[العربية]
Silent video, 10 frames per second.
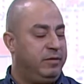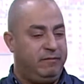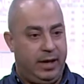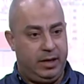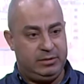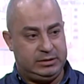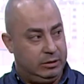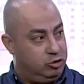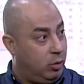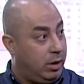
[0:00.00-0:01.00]
فإحنا
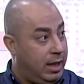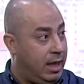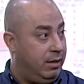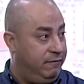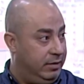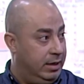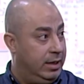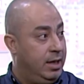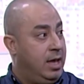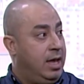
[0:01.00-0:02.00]
مثلا شركاء في